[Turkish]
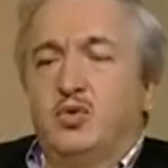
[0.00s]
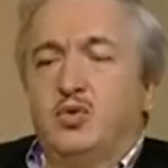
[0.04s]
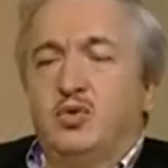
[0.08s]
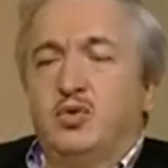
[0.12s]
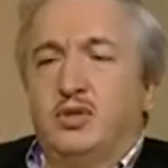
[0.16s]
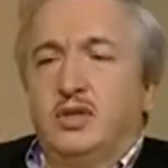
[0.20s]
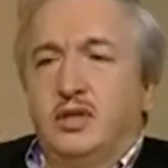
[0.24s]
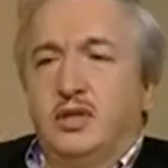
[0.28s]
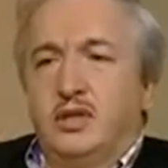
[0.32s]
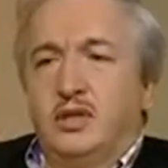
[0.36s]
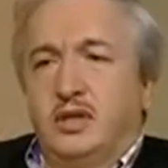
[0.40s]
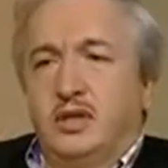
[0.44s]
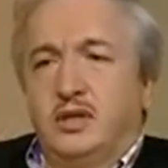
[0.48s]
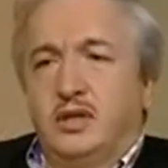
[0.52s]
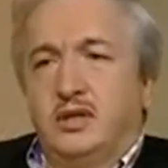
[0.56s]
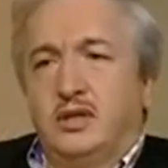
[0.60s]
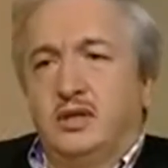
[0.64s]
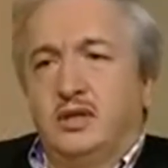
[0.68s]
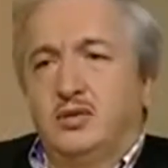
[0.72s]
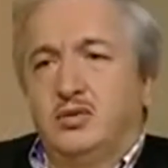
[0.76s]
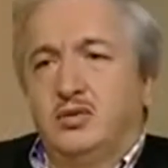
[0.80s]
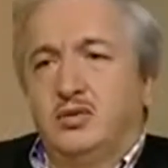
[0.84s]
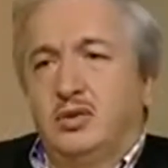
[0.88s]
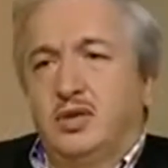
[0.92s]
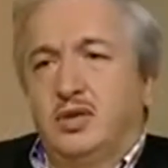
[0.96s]
Oku diyen
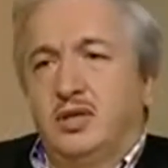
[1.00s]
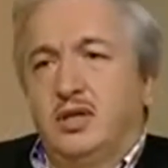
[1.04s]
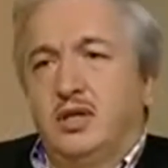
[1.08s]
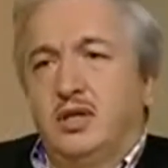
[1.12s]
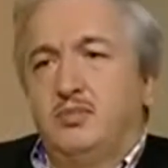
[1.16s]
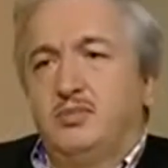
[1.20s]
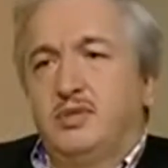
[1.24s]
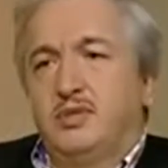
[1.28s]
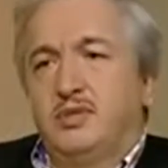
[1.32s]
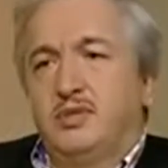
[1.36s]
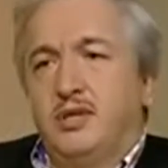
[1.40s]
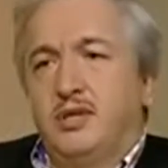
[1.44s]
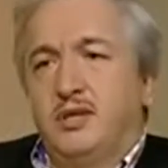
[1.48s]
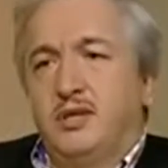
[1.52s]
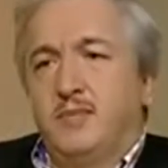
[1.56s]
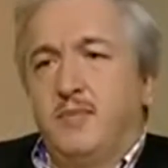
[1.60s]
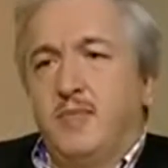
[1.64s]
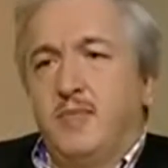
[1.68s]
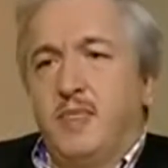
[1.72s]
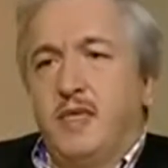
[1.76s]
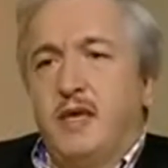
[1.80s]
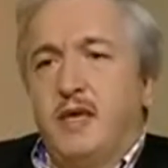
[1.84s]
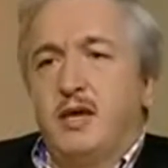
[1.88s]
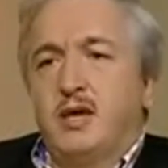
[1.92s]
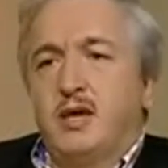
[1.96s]
Allahu Teala
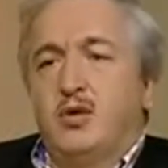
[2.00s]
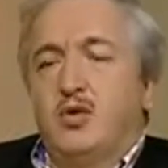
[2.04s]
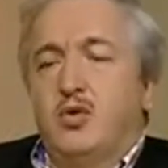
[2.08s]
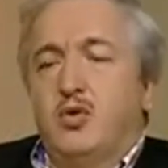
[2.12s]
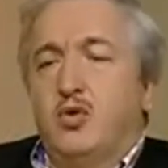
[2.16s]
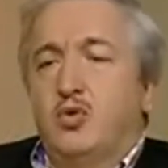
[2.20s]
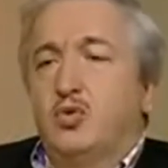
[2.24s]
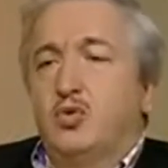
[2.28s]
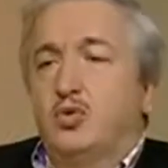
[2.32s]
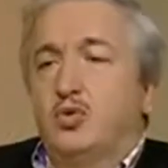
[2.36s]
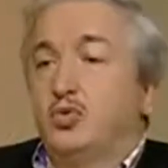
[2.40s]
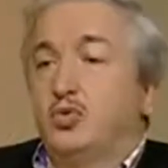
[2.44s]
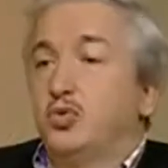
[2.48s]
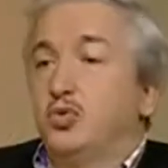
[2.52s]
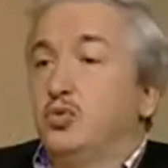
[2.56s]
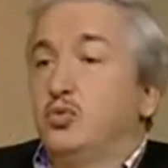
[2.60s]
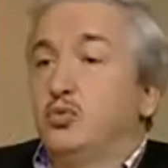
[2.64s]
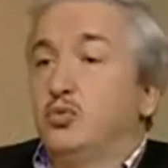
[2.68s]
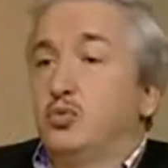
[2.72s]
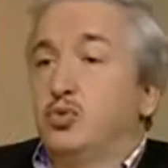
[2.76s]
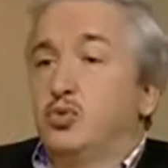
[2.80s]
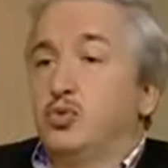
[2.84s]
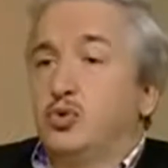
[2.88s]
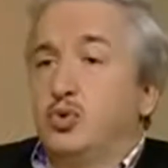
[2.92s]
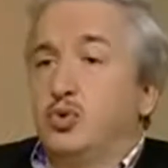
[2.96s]
bize
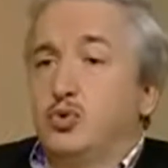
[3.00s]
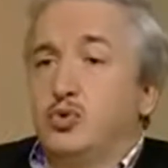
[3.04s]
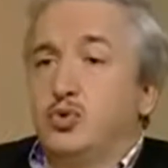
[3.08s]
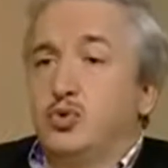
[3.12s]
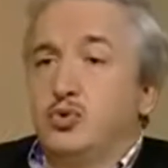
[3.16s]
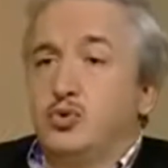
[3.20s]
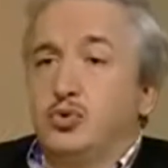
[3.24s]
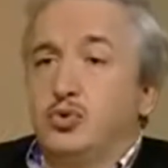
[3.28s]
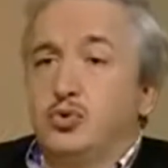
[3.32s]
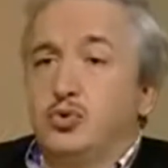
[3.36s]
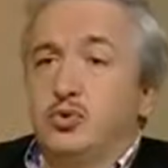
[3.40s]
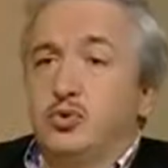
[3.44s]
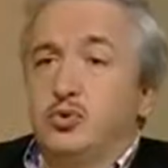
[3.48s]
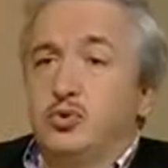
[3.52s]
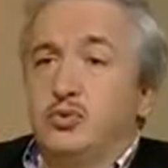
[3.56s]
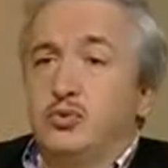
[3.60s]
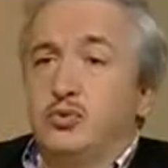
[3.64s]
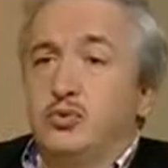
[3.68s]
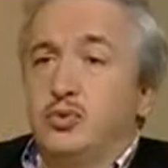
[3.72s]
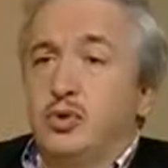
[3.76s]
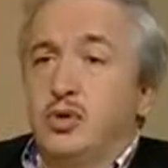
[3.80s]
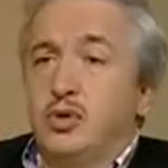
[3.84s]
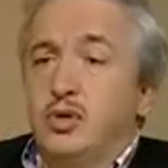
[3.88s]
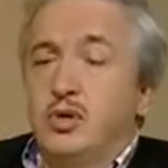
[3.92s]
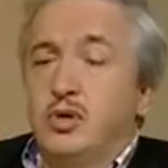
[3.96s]
okudun mu sorusunu
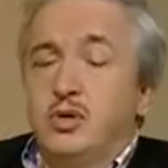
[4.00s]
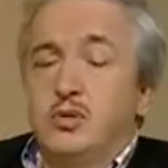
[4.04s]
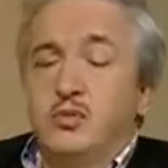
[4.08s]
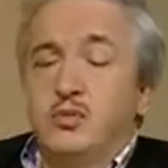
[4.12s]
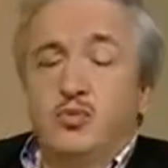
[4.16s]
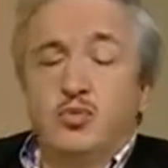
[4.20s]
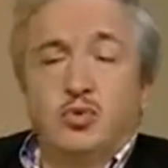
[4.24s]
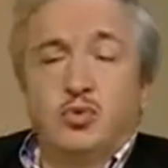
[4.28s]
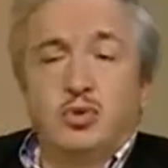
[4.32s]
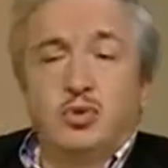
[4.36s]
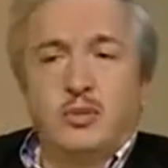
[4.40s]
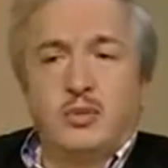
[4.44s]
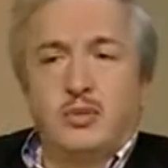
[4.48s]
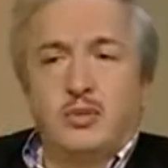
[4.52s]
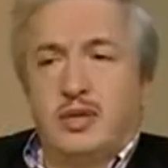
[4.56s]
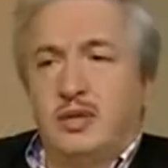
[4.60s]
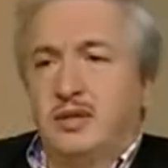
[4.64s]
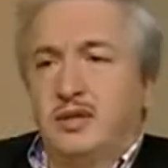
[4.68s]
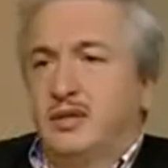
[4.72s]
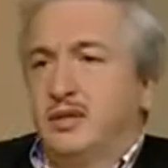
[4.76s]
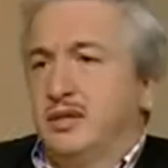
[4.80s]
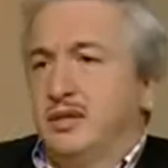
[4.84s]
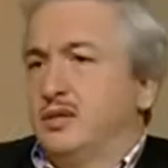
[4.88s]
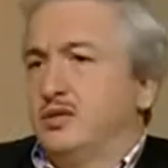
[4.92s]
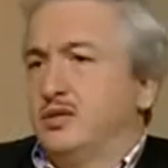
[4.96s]

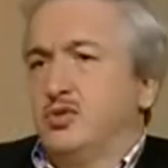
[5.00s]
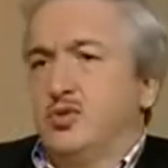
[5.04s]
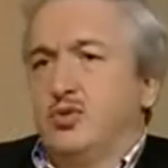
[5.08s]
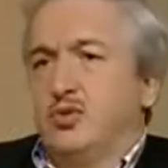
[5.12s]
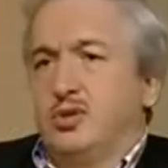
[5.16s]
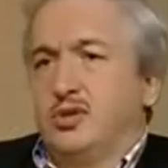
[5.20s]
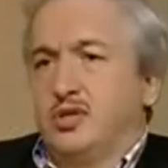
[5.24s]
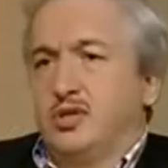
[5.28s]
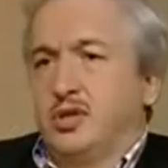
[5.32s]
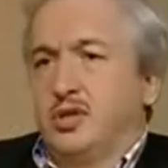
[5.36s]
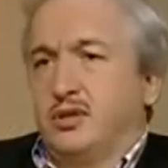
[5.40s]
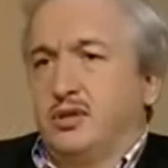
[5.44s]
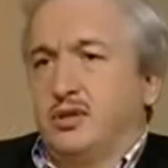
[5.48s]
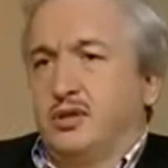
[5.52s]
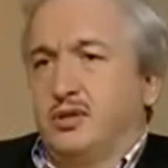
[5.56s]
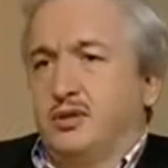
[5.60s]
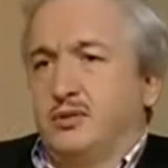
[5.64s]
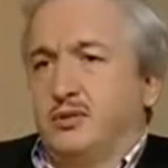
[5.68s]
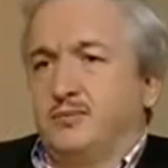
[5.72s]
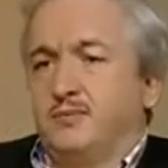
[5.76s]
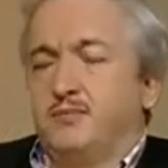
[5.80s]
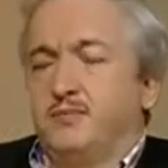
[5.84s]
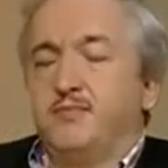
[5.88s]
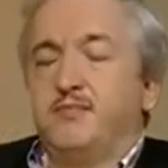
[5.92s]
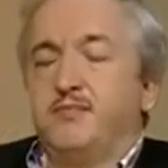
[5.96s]
muhtemeldir ki
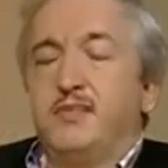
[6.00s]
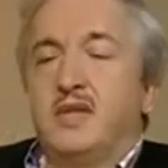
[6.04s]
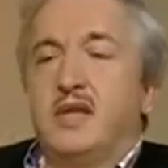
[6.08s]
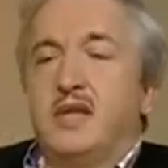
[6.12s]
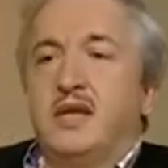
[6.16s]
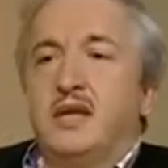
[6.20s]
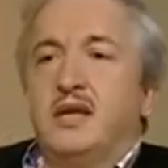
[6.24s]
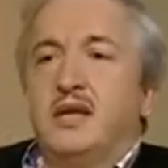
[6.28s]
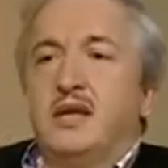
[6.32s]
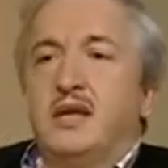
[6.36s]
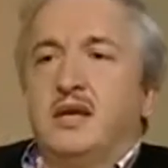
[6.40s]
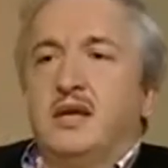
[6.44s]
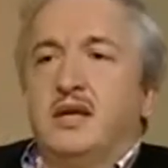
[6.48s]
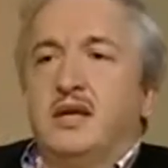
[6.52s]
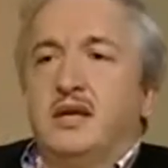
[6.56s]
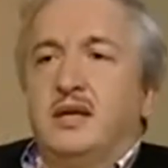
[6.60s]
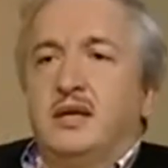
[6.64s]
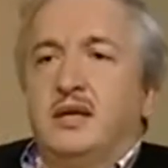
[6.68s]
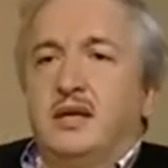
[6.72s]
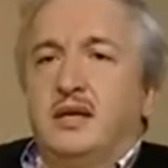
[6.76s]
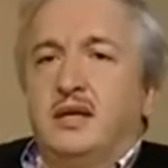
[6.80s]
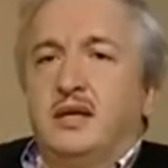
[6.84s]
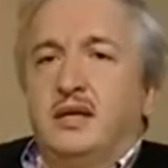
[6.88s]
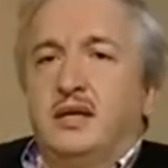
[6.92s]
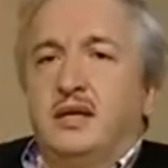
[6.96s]
soracaktır.
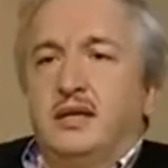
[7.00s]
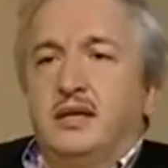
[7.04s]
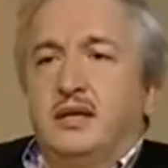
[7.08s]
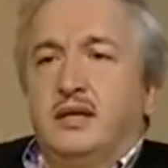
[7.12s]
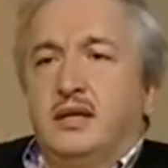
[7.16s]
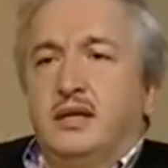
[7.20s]
Eyvallah.